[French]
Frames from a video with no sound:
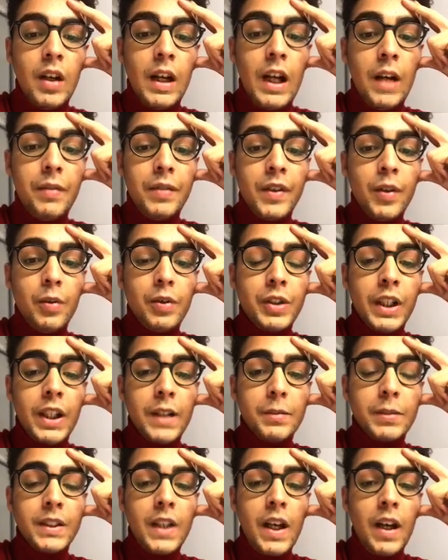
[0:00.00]
La vidéo de
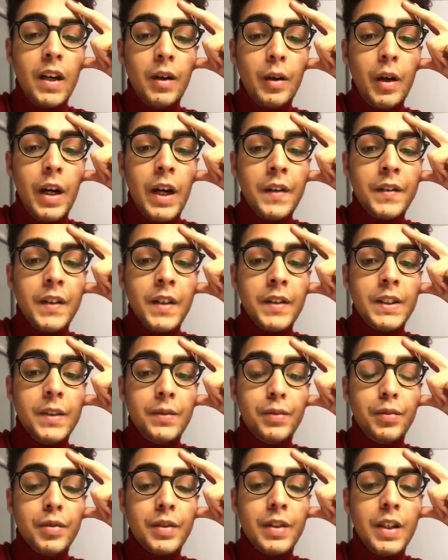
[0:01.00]
Jerem Star a été
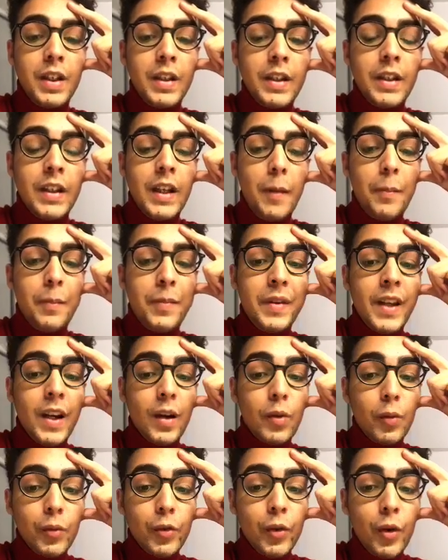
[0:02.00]
diffusée il y a
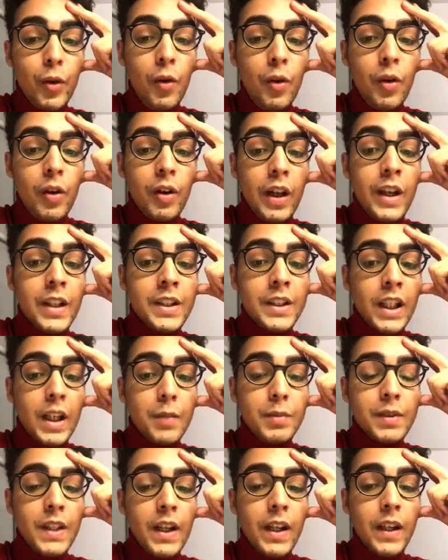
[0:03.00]
bien longtemps et
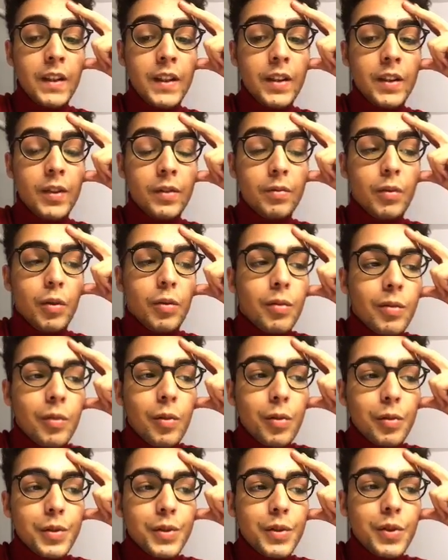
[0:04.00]
Jerem Star était
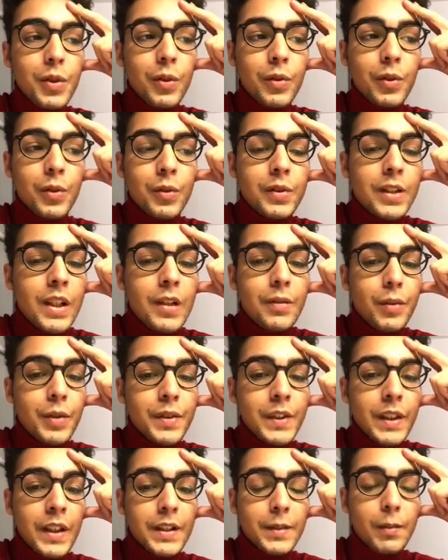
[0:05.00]
conscient de ce qu'il
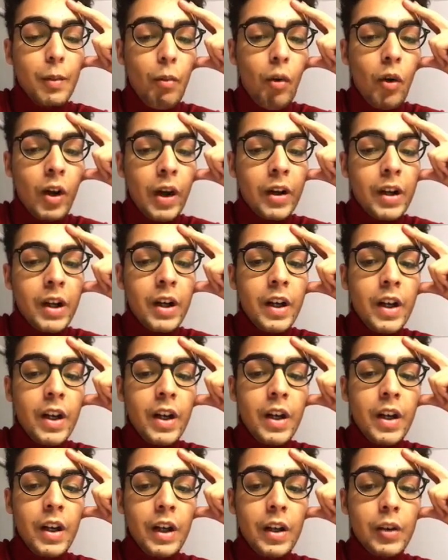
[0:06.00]
faisait à ce moment-là.
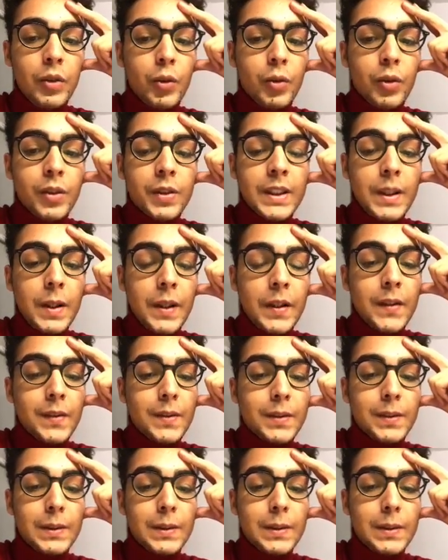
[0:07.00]
Donc c'est...